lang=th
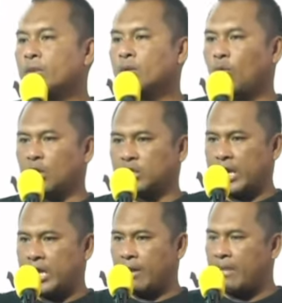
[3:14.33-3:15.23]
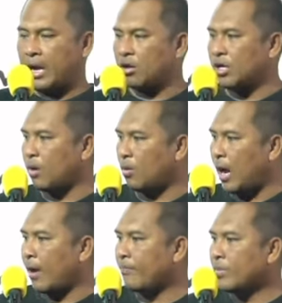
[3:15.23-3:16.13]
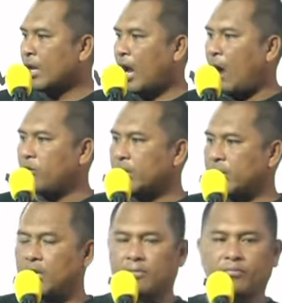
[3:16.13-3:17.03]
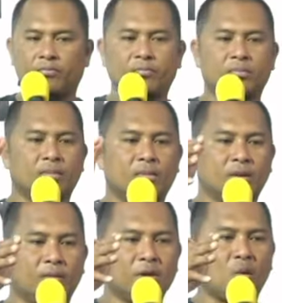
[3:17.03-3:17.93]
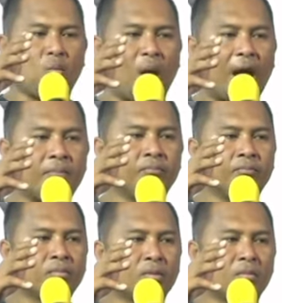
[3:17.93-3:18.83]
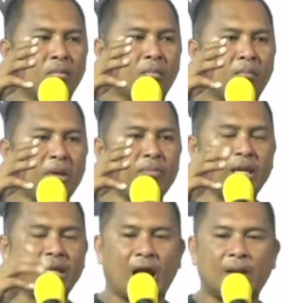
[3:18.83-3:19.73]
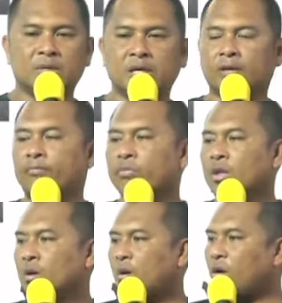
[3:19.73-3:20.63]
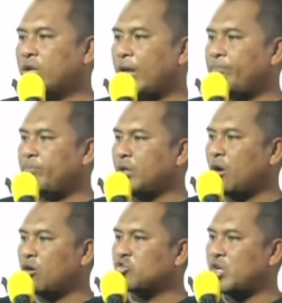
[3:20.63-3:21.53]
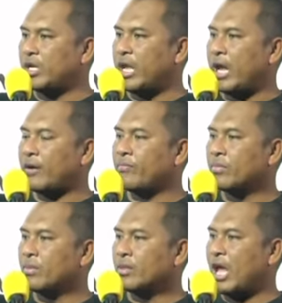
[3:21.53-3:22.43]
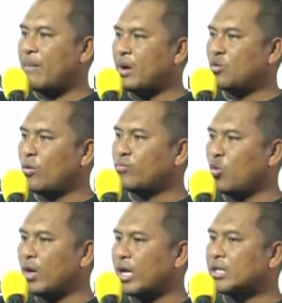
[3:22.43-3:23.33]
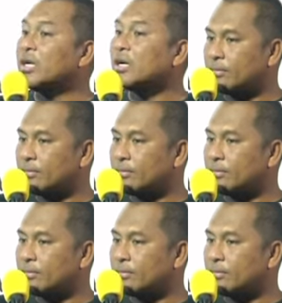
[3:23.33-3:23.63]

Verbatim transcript: วรชัยเห็มะก็เลยบอกว่า เอาอย่างนี้เพื่อความไม่เป็นการเมืองขอนัดพี่น้องเสื้อแดงอย่ามารวมตัวกันเยอะ